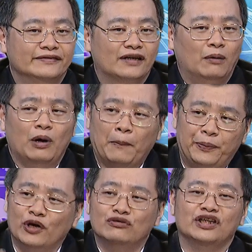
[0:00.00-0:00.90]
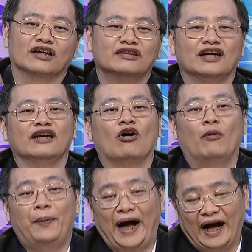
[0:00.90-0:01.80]
搞不好皮姐个登一脚
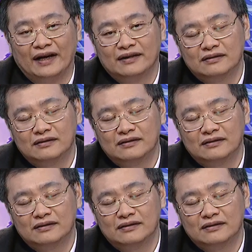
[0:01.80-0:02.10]
吧。